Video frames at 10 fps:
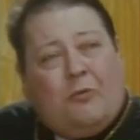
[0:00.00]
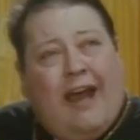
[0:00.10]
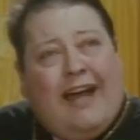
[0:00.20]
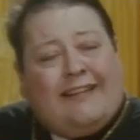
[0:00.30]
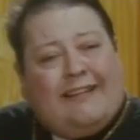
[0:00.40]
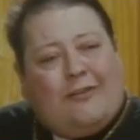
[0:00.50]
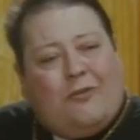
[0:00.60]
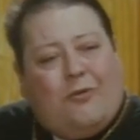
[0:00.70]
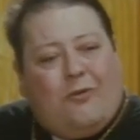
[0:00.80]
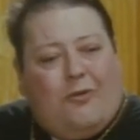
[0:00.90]
ti
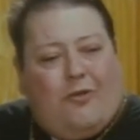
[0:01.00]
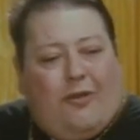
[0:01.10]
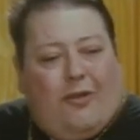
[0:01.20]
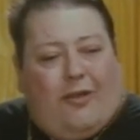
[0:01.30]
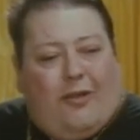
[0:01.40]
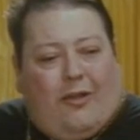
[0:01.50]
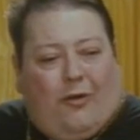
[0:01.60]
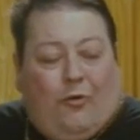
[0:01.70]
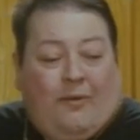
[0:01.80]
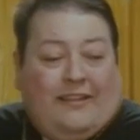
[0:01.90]
guardano, eh,
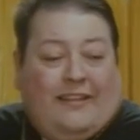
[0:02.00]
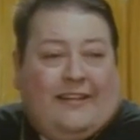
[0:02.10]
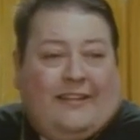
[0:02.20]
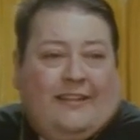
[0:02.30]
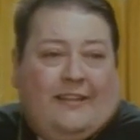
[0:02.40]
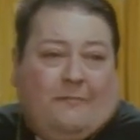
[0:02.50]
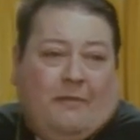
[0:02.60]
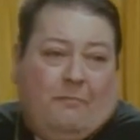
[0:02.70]
come a dirti, ma